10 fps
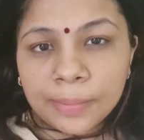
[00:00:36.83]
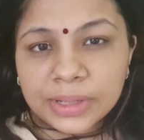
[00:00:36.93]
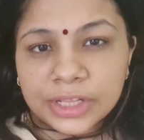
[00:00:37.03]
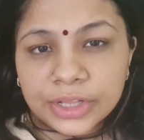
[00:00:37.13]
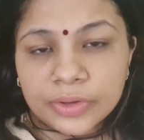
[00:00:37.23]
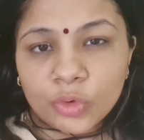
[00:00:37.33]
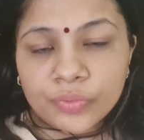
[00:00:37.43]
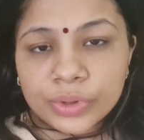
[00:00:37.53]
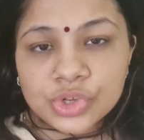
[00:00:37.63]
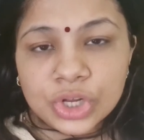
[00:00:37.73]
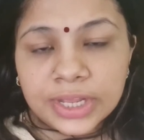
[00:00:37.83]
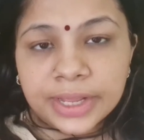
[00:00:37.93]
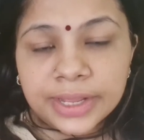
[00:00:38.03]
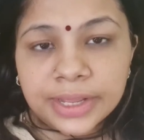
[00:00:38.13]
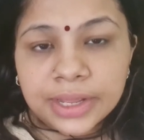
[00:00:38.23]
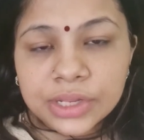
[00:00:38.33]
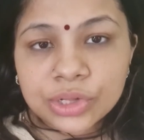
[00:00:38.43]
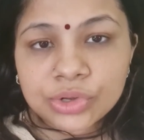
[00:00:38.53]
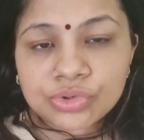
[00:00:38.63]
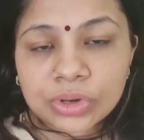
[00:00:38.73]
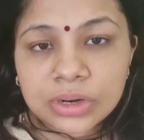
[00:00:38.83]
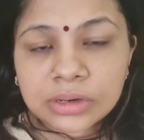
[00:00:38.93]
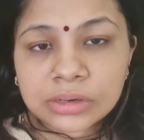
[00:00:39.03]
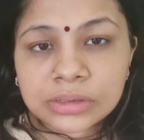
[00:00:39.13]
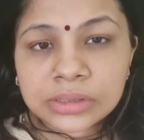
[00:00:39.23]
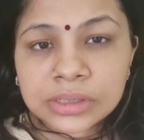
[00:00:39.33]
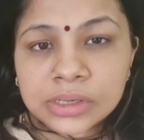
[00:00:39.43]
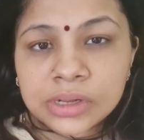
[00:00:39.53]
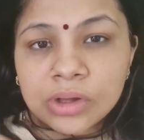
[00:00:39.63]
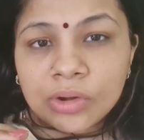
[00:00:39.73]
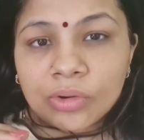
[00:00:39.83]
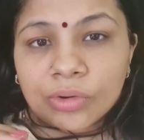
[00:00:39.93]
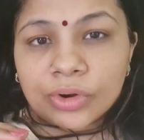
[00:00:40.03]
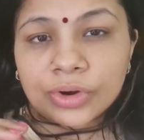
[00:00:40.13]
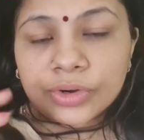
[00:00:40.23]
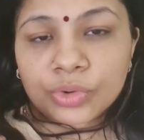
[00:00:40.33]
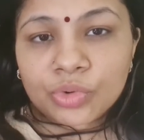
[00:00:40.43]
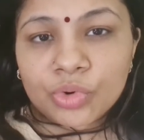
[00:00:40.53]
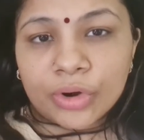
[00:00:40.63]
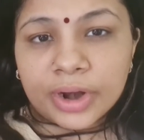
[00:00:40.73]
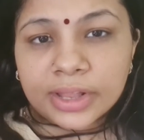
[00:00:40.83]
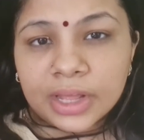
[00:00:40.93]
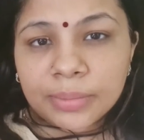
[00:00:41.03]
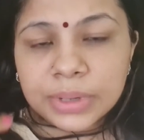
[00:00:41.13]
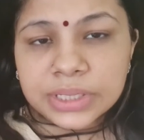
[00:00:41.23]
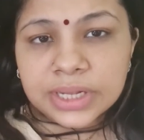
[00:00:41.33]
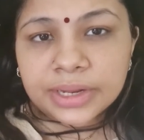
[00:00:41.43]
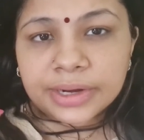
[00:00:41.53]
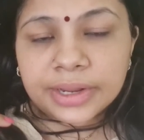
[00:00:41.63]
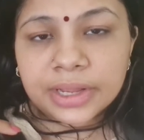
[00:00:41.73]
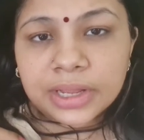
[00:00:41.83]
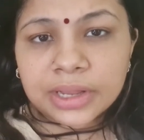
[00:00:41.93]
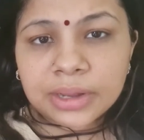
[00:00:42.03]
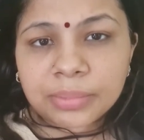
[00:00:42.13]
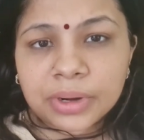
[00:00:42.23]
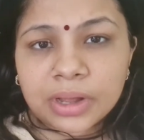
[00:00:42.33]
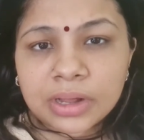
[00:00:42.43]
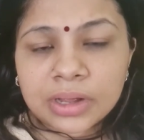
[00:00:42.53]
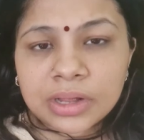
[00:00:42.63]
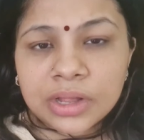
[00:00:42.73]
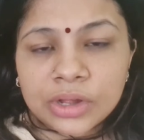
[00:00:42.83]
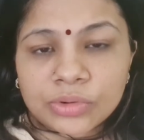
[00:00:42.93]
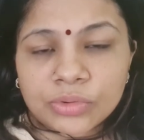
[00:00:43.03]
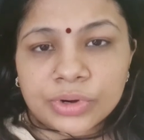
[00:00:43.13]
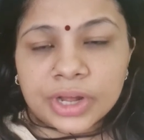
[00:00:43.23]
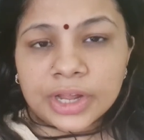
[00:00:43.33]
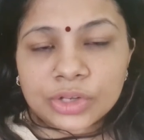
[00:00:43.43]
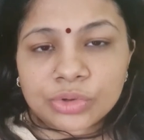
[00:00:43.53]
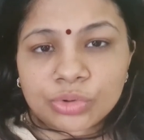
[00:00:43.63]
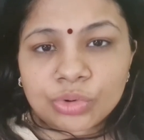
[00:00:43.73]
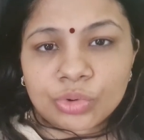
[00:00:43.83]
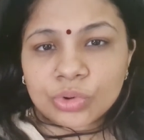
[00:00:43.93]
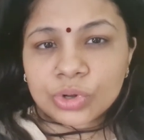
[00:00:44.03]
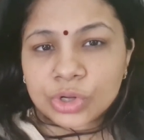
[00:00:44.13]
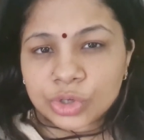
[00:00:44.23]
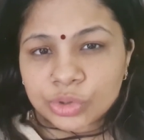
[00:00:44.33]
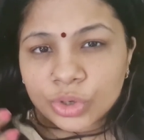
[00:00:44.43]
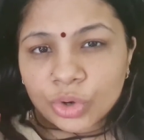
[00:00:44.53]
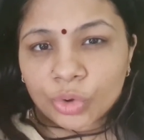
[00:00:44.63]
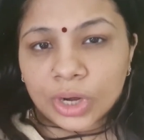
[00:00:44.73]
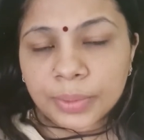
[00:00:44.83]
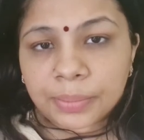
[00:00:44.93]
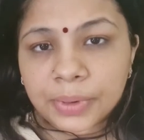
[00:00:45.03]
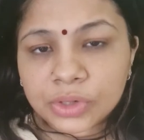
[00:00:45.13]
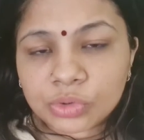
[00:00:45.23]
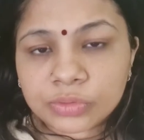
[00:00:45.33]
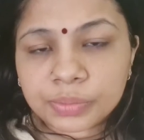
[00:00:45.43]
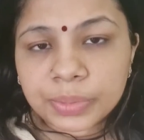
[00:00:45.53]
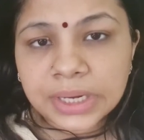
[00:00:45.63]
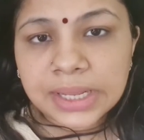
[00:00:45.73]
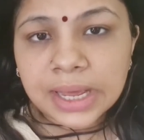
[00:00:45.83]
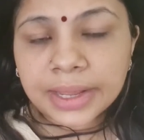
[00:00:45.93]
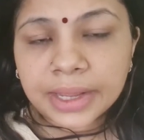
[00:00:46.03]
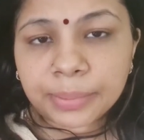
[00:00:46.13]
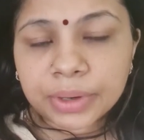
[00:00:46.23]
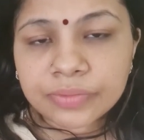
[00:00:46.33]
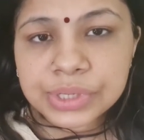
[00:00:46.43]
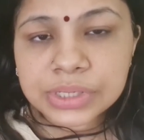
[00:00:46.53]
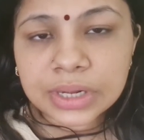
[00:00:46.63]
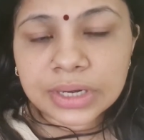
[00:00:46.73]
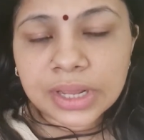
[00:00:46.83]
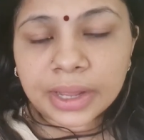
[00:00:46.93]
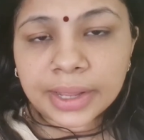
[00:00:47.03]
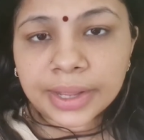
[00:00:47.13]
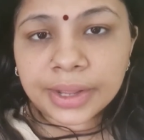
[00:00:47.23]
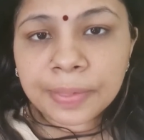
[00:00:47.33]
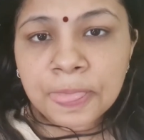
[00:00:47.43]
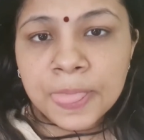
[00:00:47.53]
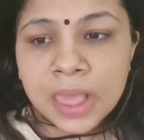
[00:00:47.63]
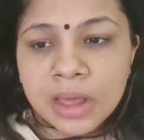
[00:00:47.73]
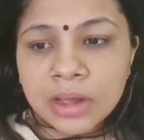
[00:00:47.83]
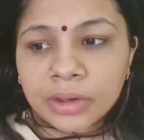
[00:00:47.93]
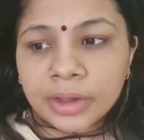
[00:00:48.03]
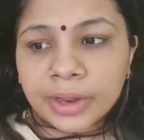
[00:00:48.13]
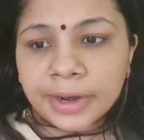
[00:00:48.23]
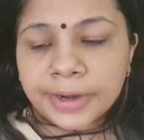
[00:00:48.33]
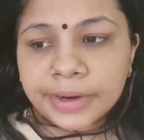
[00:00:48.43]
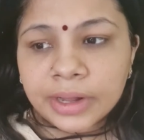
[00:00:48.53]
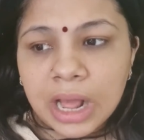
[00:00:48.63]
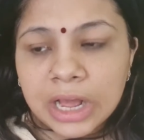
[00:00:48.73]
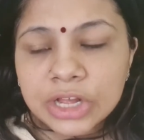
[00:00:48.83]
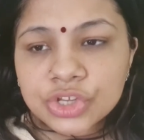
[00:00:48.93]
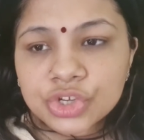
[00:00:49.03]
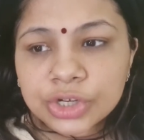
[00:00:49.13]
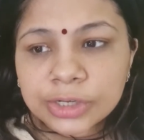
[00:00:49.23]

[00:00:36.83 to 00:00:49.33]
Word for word: पतिदेव ऑफिस चले गए हैं एज़ यूजल और डुब्बू और आराध्या मस्ती कर रहे हैं अपना उड़ गए हैं दोनों लोग उन लोगों ने भी अपना दूध दूध पी लिया है ब्रेकफास्ट कर लिया है एंड आज